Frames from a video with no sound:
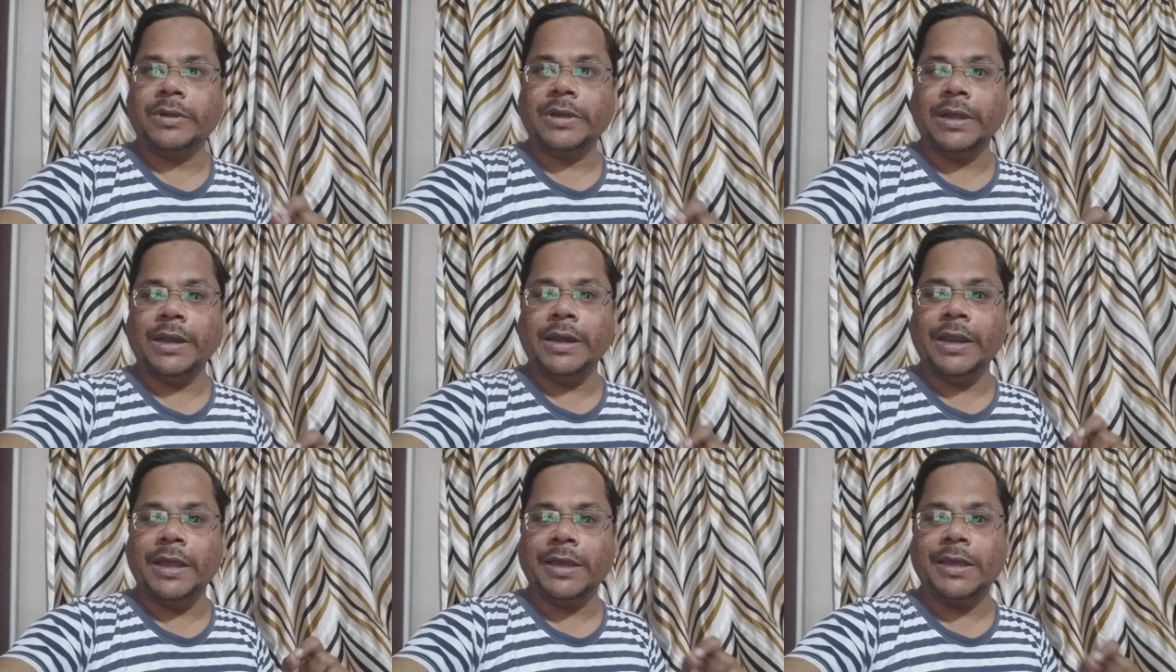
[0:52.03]

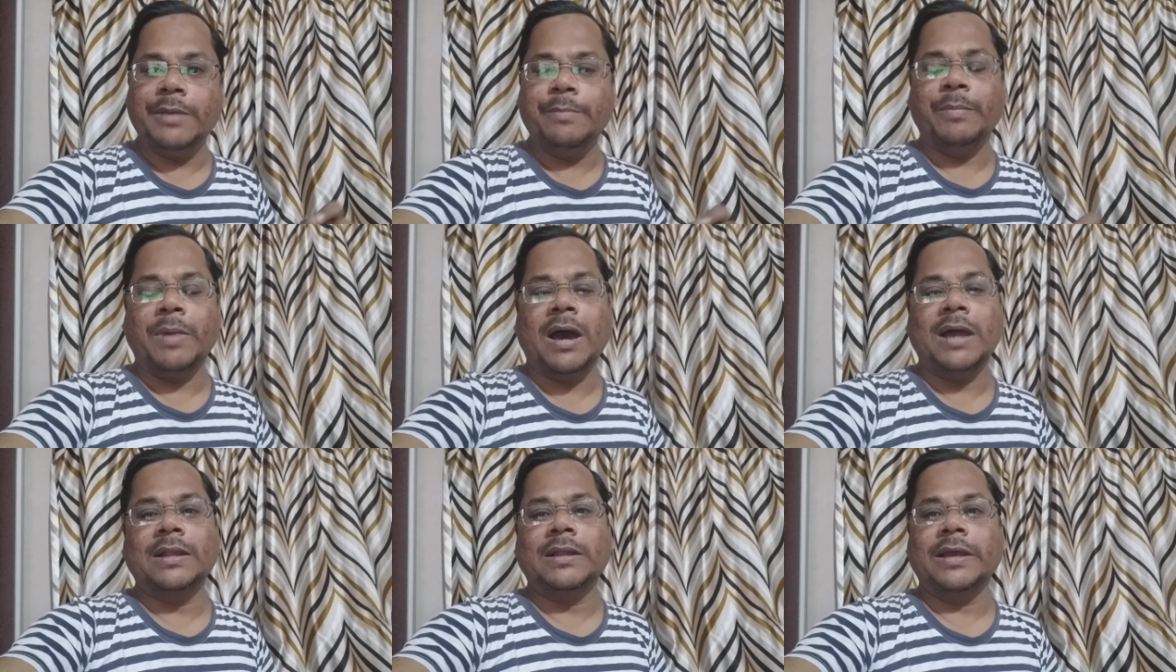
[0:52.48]
करने की
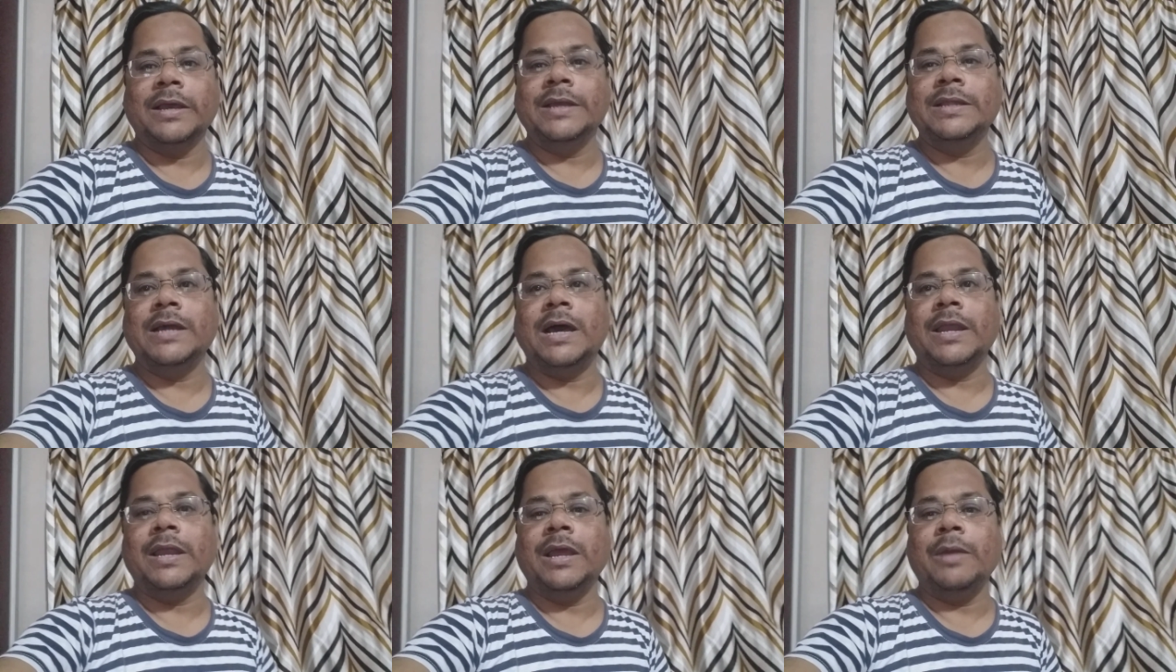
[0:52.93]
बात कही
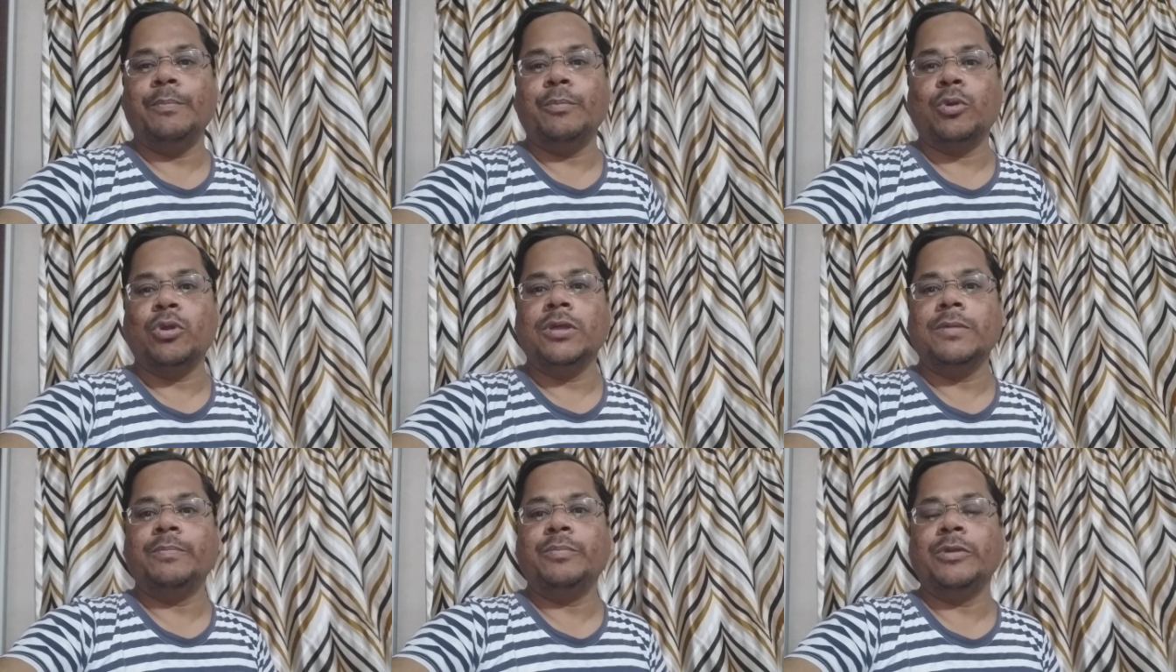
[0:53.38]
जा रही है
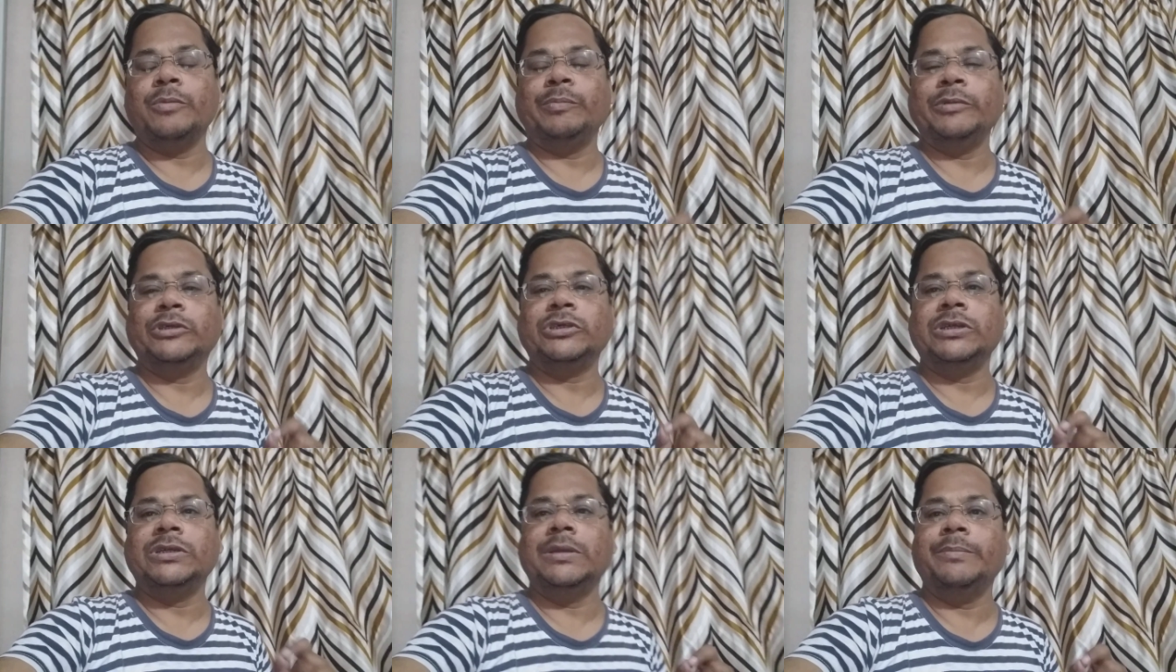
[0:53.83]

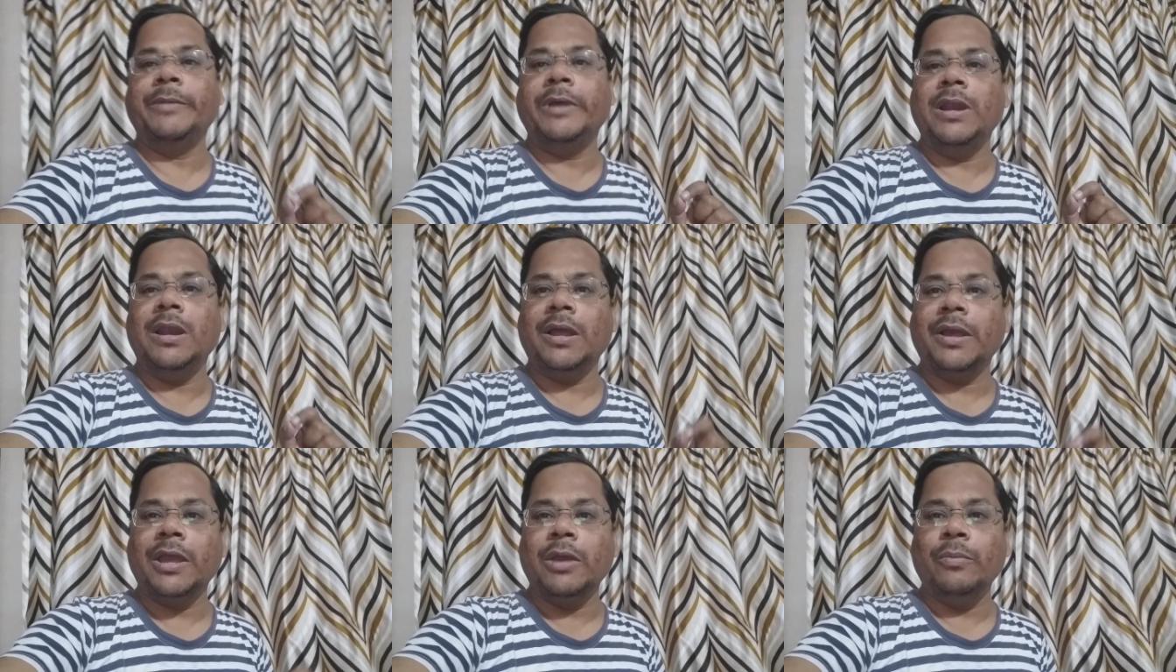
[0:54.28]
प्रिपरेशन में
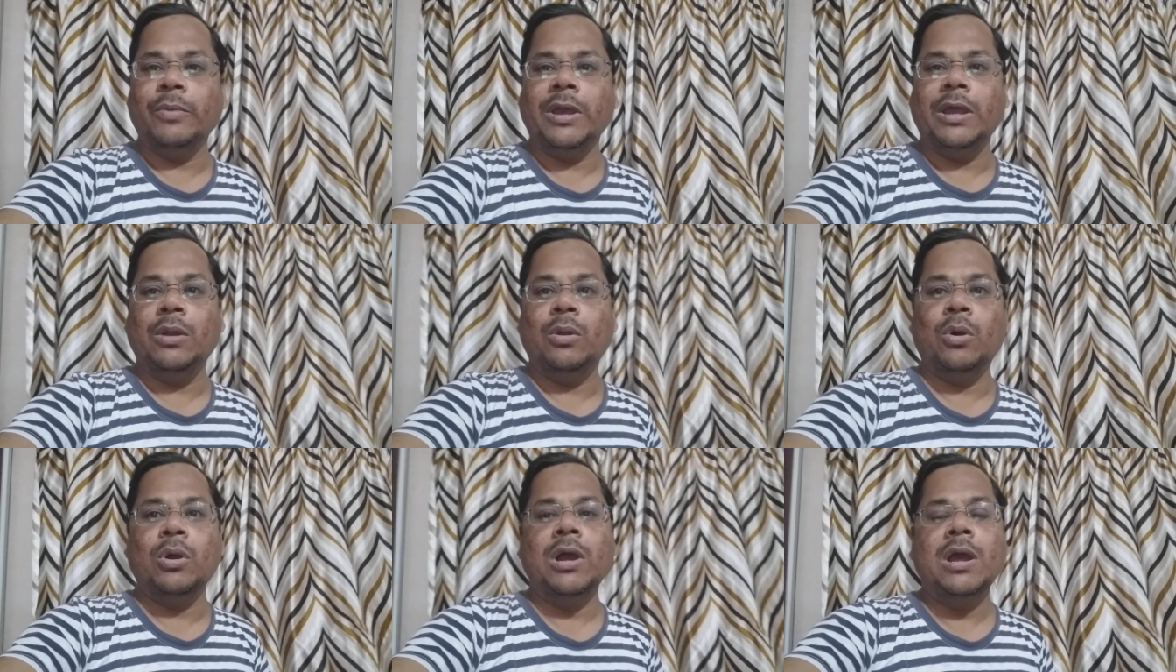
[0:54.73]
लगे हुए हैं
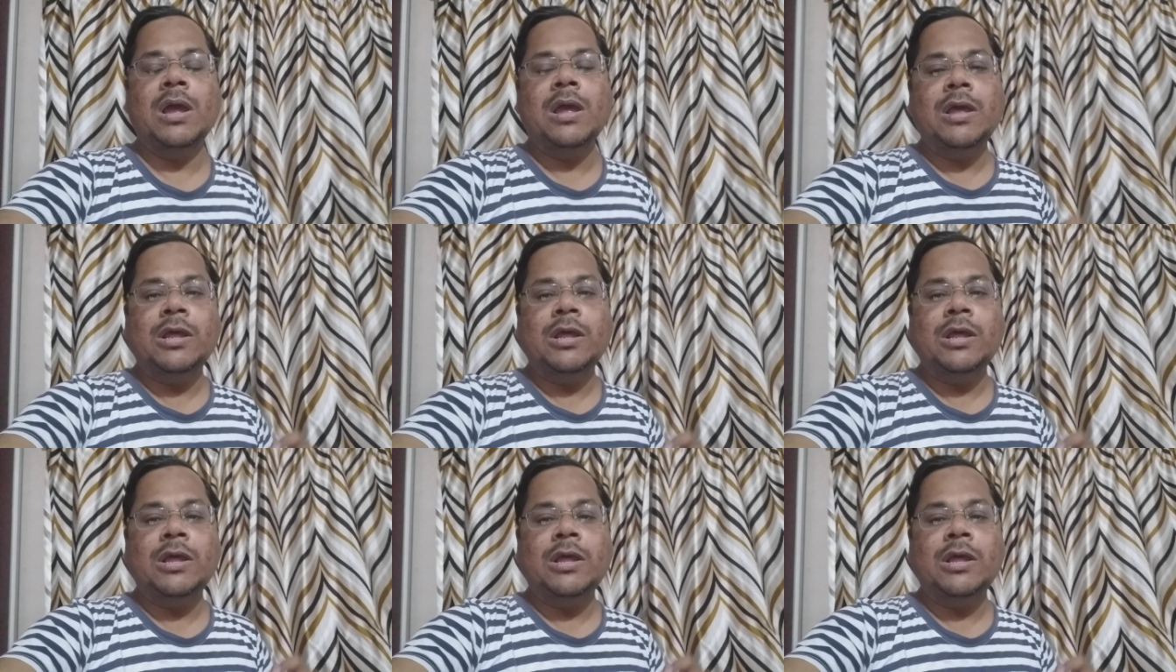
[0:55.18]
लोग